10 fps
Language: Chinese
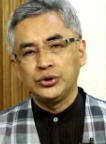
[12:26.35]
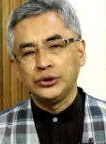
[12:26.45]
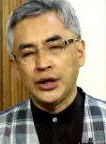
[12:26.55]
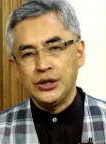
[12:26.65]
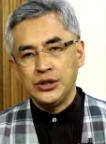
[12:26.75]
是
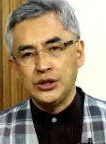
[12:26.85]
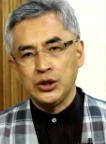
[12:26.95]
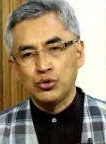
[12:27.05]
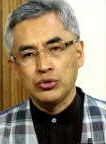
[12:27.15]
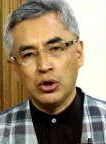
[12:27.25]
在以西
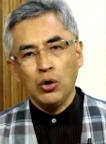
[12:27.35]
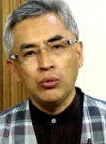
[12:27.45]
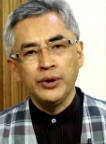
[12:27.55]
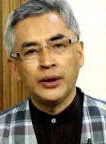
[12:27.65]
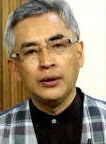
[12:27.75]
结束的后
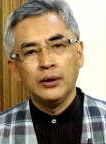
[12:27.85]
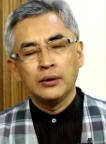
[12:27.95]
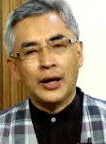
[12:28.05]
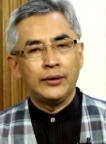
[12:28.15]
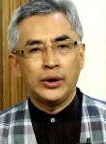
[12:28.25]
面
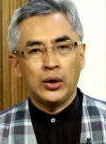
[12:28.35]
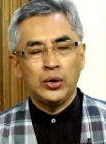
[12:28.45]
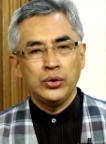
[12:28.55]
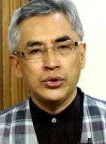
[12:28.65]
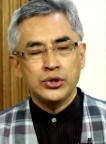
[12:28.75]
谈到
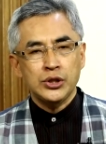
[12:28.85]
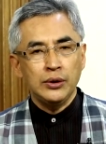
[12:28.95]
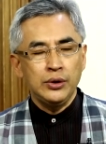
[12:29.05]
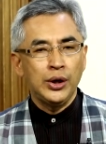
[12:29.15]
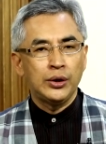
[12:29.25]

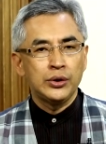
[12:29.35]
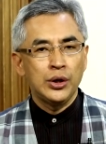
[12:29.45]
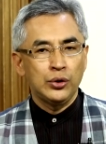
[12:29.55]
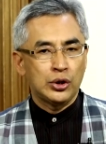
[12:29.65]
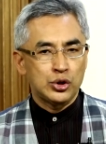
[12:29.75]
圣殿
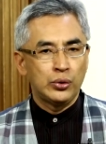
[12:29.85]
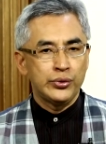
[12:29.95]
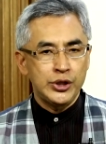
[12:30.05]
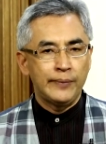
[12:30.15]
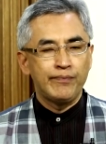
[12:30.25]
的重
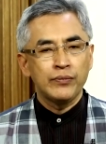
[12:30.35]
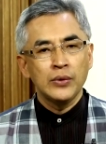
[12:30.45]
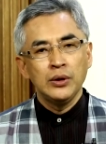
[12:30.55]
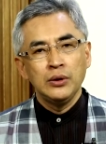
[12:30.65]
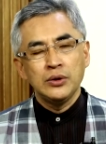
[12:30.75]
建。
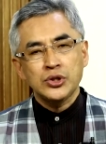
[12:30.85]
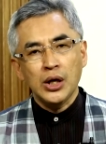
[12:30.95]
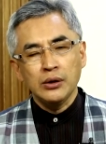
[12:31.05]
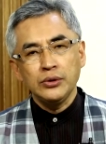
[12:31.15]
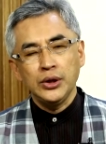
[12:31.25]

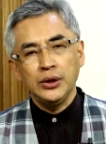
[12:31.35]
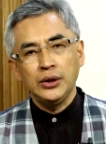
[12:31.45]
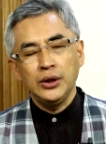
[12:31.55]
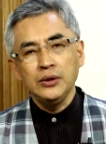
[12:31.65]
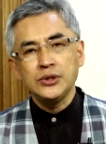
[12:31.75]
上帝
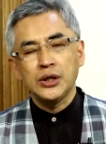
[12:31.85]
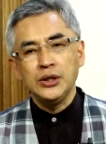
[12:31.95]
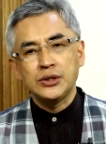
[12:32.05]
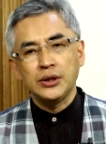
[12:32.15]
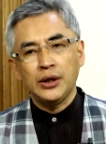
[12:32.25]
因着
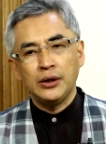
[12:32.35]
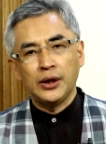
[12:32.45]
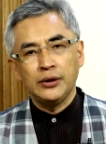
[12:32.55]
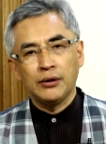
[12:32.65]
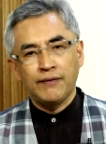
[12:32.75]
以色列
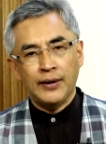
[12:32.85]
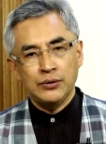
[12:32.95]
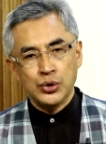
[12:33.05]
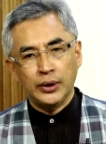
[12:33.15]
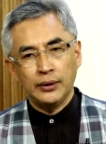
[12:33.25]
人的犯
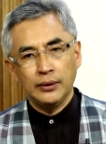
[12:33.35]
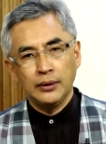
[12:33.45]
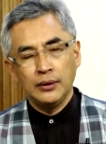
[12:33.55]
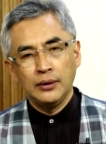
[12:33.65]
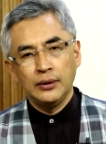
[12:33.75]
罪，
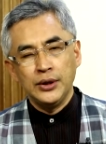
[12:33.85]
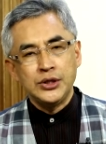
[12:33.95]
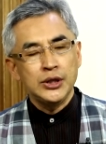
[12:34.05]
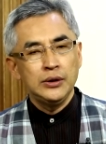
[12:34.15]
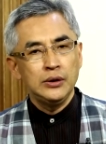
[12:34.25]
已
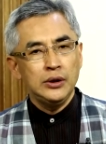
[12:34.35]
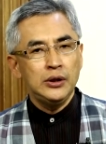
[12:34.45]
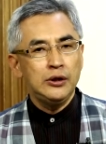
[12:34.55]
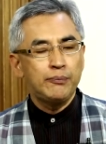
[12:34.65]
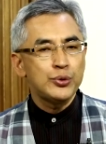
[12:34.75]
经
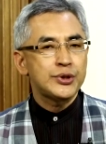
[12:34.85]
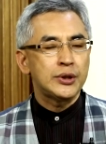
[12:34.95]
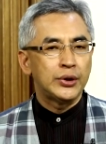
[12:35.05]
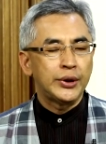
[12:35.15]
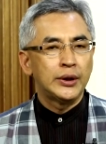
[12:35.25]
依依不
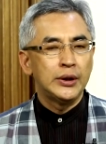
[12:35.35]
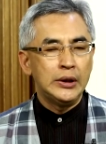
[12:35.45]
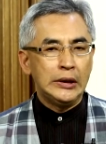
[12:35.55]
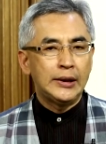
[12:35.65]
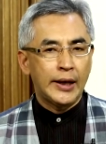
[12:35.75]
舍的
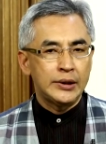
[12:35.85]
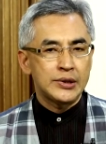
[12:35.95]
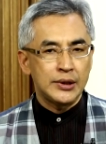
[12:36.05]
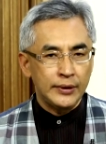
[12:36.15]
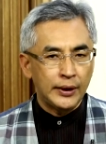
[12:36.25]
离开了
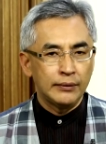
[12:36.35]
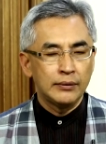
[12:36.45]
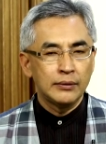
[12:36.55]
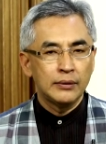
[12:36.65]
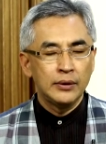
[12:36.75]
圣殿，
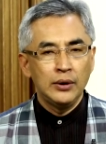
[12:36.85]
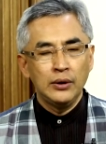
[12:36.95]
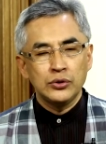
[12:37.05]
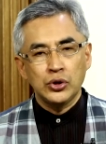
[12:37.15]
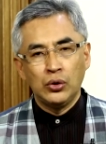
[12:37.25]

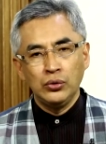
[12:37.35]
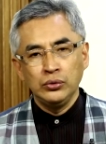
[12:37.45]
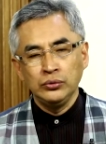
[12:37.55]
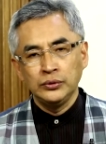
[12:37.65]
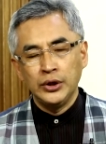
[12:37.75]

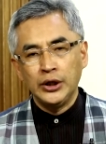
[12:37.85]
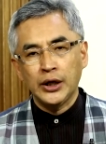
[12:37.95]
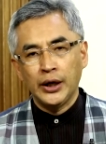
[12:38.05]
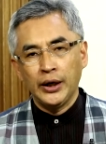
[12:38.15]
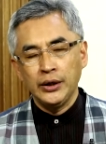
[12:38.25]
从离
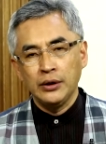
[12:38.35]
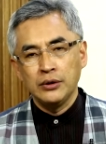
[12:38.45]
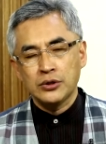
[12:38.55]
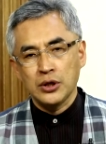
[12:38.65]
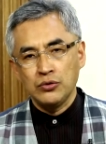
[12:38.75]
开
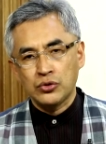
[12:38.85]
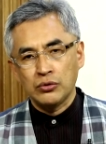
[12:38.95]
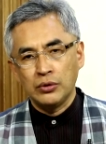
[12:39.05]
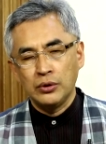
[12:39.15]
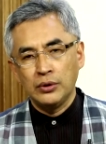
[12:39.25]
圣
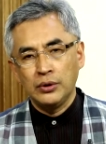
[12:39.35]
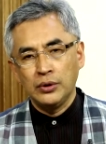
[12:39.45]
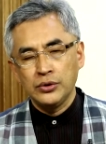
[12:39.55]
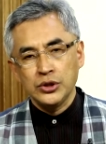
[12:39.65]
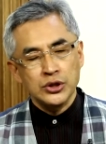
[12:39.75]
所
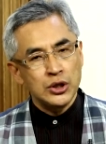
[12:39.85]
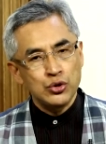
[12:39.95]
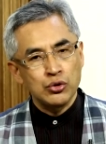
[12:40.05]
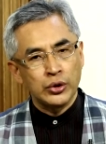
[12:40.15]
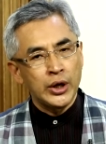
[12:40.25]
至圣
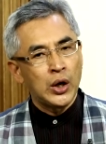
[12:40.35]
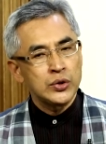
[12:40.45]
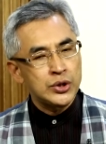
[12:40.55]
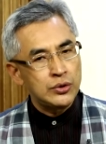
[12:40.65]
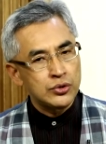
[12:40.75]
所到
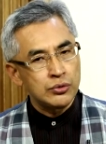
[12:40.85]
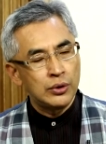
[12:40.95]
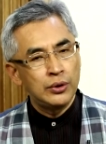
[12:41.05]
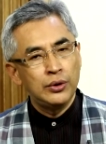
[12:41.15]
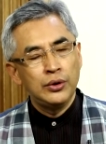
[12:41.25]
圣所，